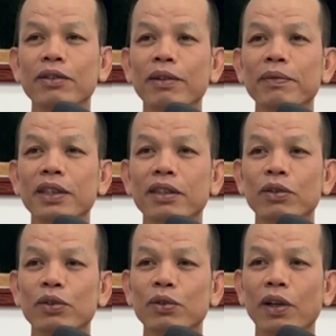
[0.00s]
ความขึ้น
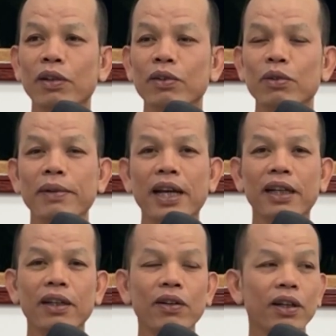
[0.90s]
ซ่ๆของกู้บา
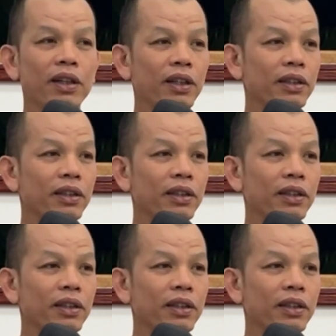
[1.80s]
ได้ก่อน